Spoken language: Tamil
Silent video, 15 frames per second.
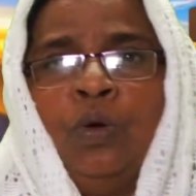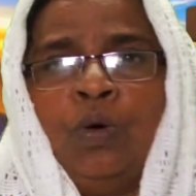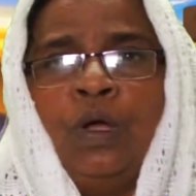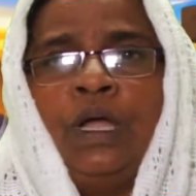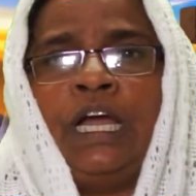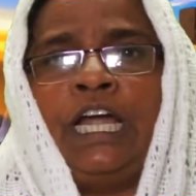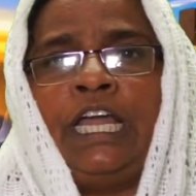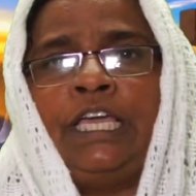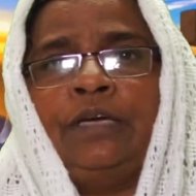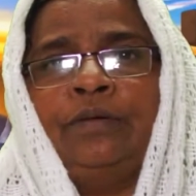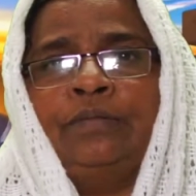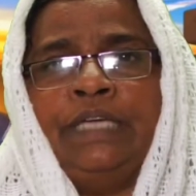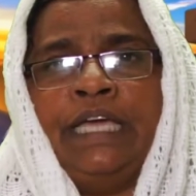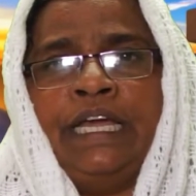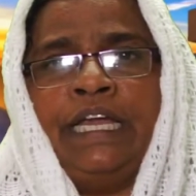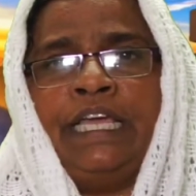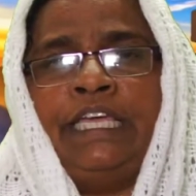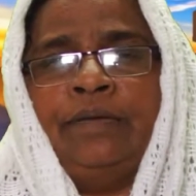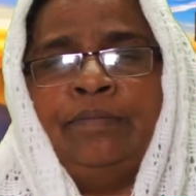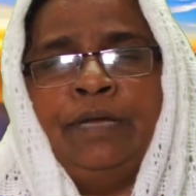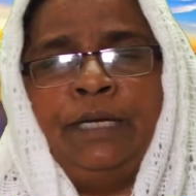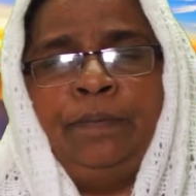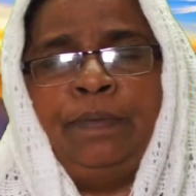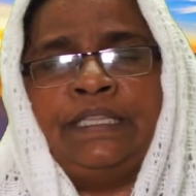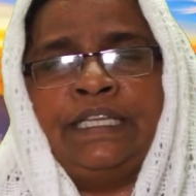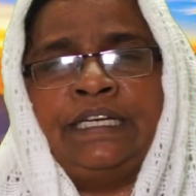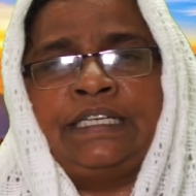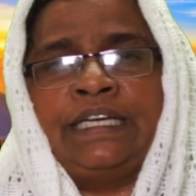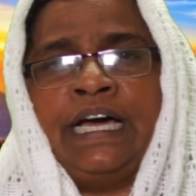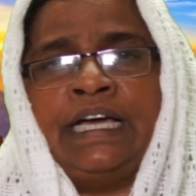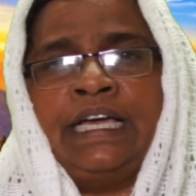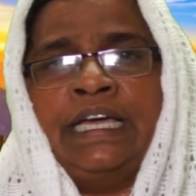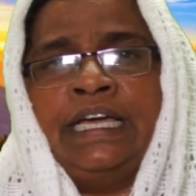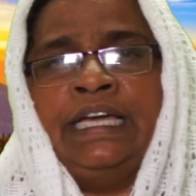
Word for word: உங்களையும் என்னையும் மீட்பதற்காக